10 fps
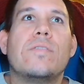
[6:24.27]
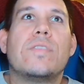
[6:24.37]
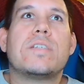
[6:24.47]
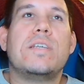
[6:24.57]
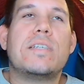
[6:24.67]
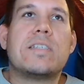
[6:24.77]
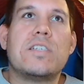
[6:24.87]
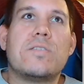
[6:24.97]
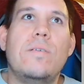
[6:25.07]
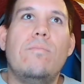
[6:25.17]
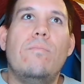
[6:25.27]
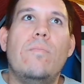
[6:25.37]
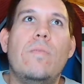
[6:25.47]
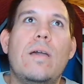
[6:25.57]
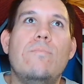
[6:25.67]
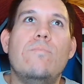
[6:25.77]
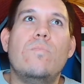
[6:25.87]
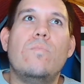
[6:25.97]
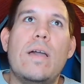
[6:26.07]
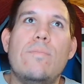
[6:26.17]
Das nächste ist M
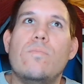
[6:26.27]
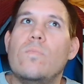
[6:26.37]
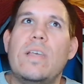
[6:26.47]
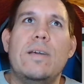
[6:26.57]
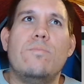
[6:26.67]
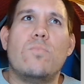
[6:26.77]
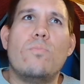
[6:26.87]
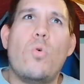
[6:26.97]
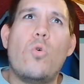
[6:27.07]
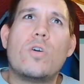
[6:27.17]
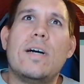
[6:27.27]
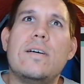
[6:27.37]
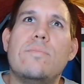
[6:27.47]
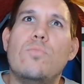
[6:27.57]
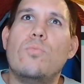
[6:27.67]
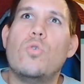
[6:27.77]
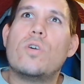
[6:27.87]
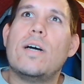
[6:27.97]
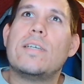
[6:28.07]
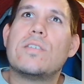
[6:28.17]
M M äh, Momoga.
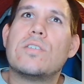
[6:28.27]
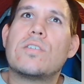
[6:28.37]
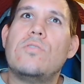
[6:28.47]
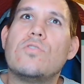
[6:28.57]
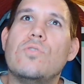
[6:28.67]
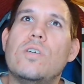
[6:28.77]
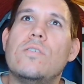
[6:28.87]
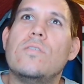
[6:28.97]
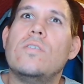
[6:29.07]
Momoga heißt das, glaube ich, oder?